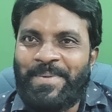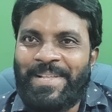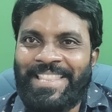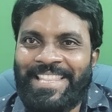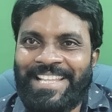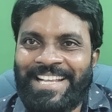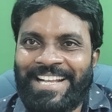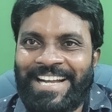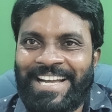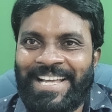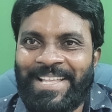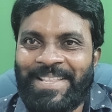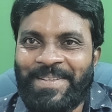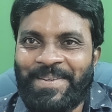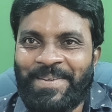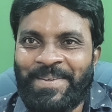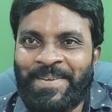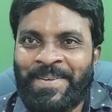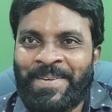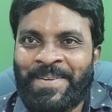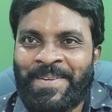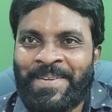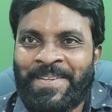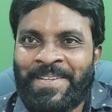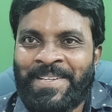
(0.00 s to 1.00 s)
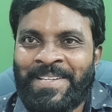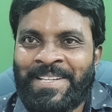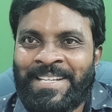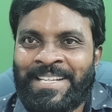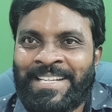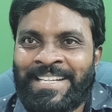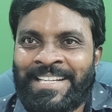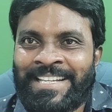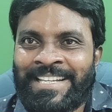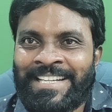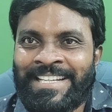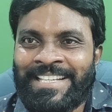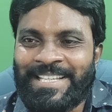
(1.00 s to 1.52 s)
మంది కాదు
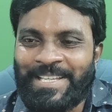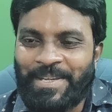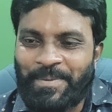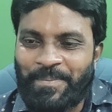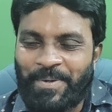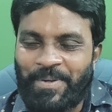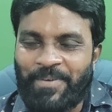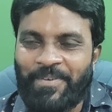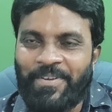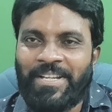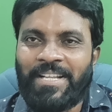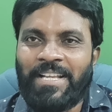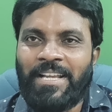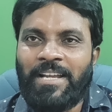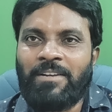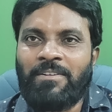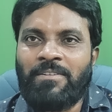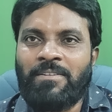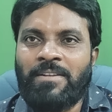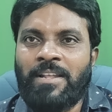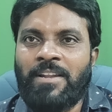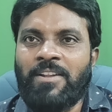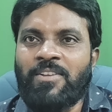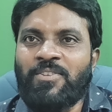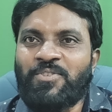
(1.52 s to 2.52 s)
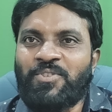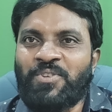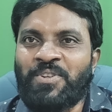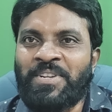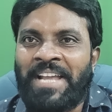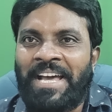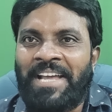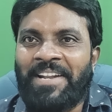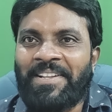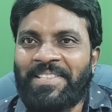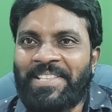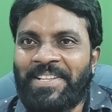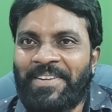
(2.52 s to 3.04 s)
ఇప్పటి వరకు ఎట్లున్నారో
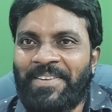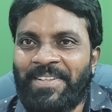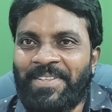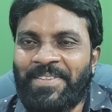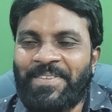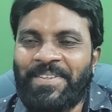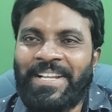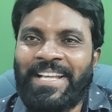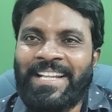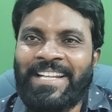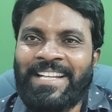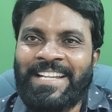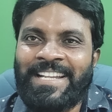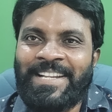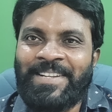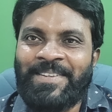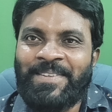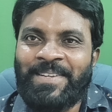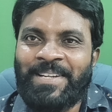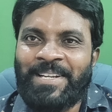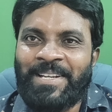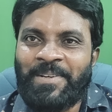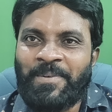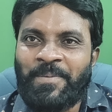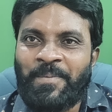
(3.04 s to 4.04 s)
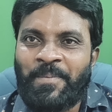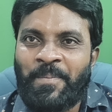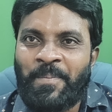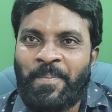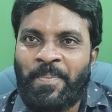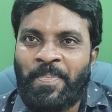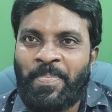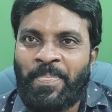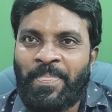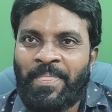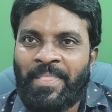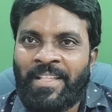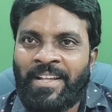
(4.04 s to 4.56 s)
చూడాలి తర్వాత కూడా అట్లనే ఉంటాం
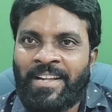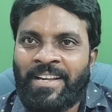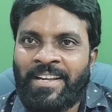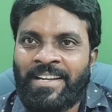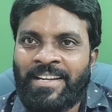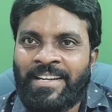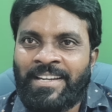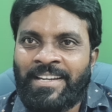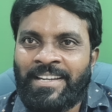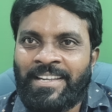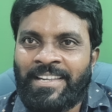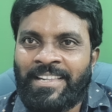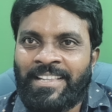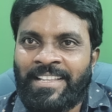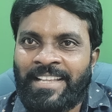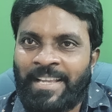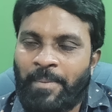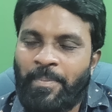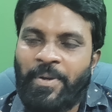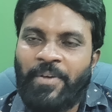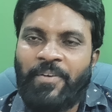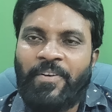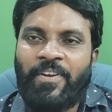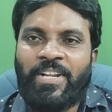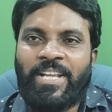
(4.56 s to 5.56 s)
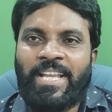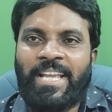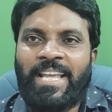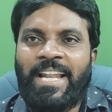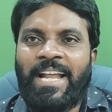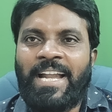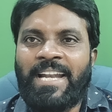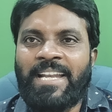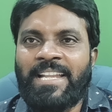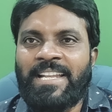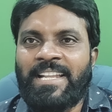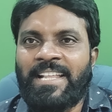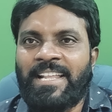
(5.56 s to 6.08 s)
ఇప్పటి వరకు
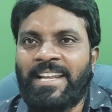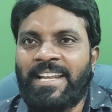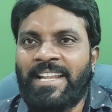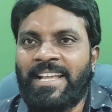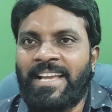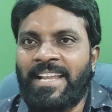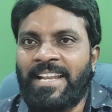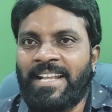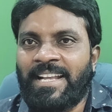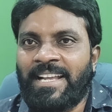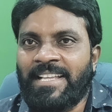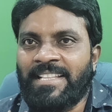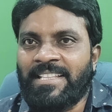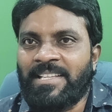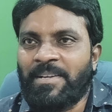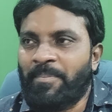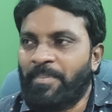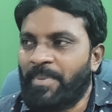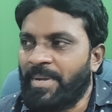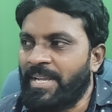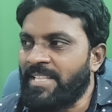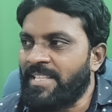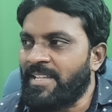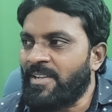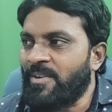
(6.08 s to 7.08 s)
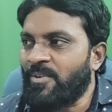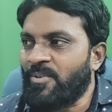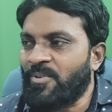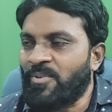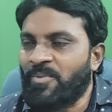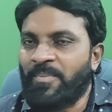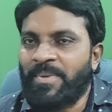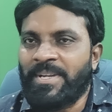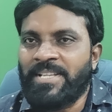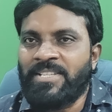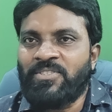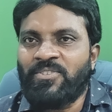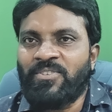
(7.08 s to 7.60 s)
ఎలాంటి నిర్ణయాలకైతే పేదలకు
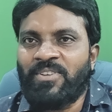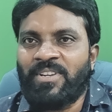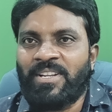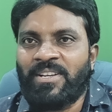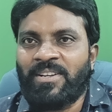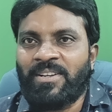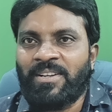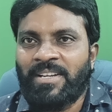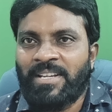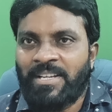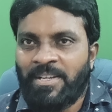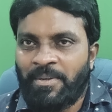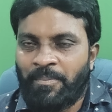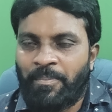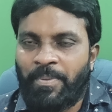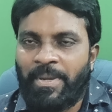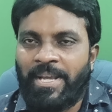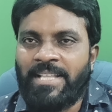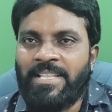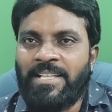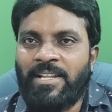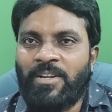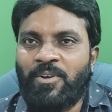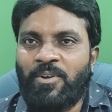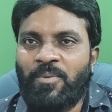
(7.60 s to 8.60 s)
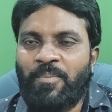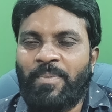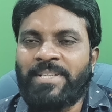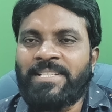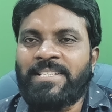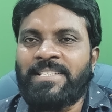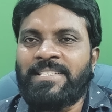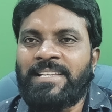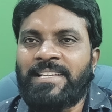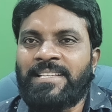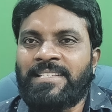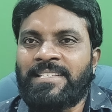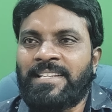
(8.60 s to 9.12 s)
మంచోళ్ళకు పేదలకు
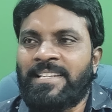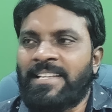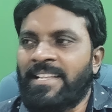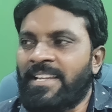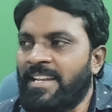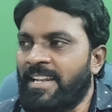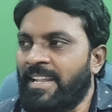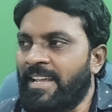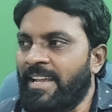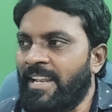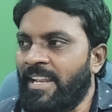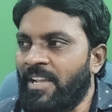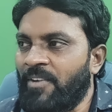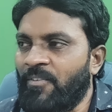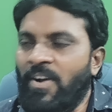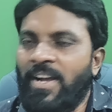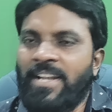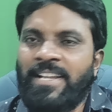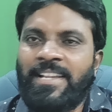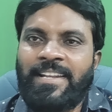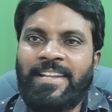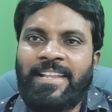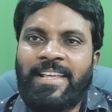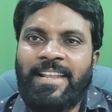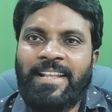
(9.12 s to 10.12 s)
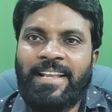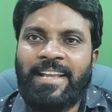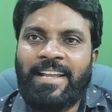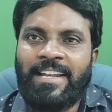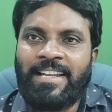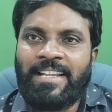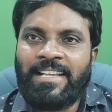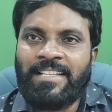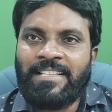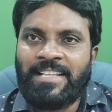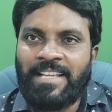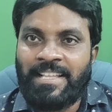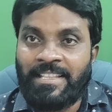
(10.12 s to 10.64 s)
మంచి చేసే నిర్ణయాలు ఏవో ఆ నిర్ణయాలకు
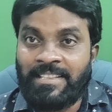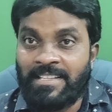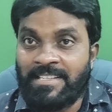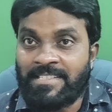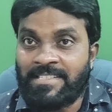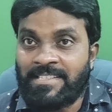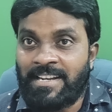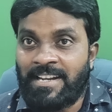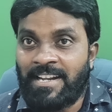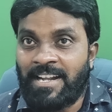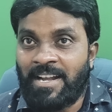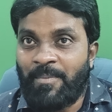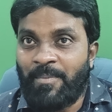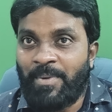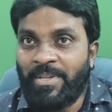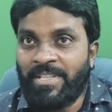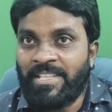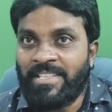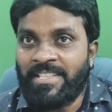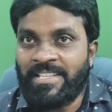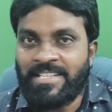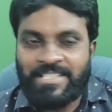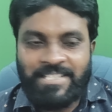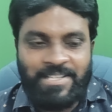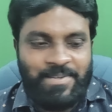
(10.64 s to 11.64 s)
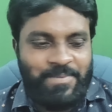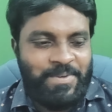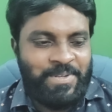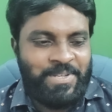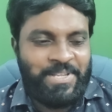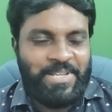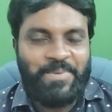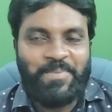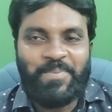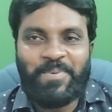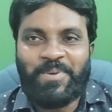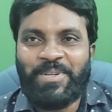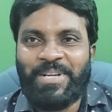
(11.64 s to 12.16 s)
ఎట్లయితే ఎంత స్ట్రాంగ్గా మద్దతు ఇచ్చామో
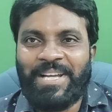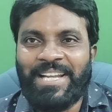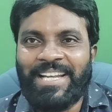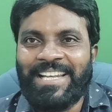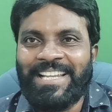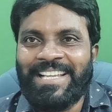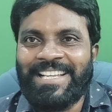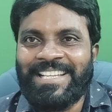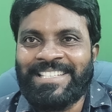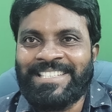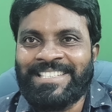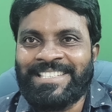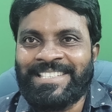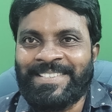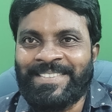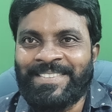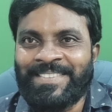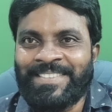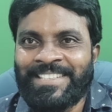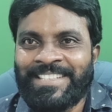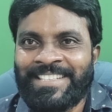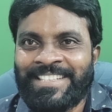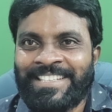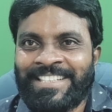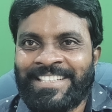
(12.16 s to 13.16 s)
ఇప్పుడు అట్లే ఇస్తాం